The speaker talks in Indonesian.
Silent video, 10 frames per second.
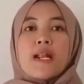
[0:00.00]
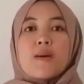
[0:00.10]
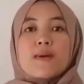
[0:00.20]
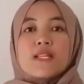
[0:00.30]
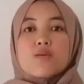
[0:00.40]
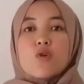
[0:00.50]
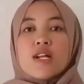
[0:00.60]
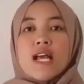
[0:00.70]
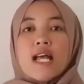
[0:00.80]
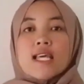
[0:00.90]
pada
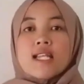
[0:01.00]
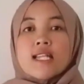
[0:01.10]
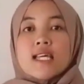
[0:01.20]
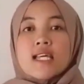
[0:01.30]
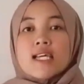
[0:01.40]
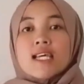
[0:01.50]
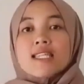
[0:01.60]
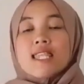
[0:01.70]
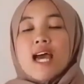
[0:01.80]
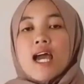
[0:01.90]
pertemuan kali ini
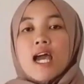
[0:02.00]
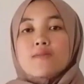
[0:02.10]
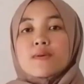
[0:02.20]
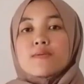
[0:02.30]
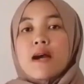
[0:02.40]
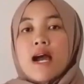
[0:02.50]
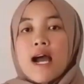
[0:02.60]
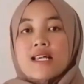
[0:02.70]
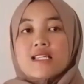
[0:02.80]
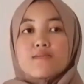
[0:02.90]
kita akan
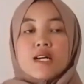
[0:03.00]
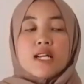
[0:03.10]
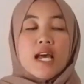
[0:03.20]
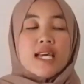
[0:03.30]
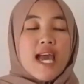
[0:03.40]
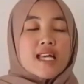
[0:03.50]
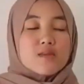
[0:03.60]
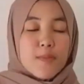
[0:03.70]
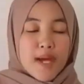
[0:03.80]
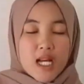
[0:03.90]
membahas mengenai
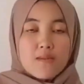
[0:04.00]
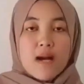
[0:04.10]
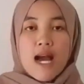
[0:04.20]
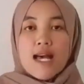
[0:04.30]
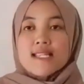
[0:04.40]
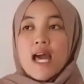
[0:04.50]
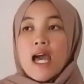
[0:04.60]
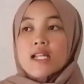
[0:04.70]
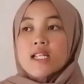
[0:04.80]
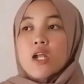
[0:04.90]
aspek
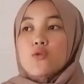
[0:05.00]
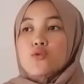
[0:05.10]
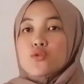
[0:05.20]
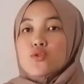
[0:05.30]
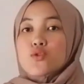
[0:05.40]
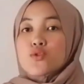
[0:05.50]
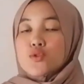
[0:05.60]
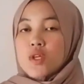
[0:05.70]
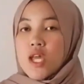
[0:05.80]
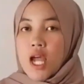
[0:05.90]
kebahasaan dan
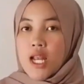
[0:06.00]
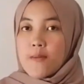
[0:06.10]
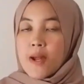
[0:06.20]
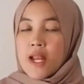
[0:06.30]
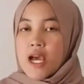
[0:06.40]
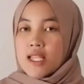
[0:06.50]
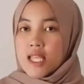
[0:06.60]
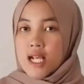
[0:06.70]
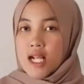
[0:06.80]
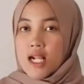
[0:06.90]
unsur-unsur yang ada pada
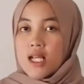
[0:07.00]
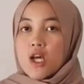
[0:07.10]
artikel.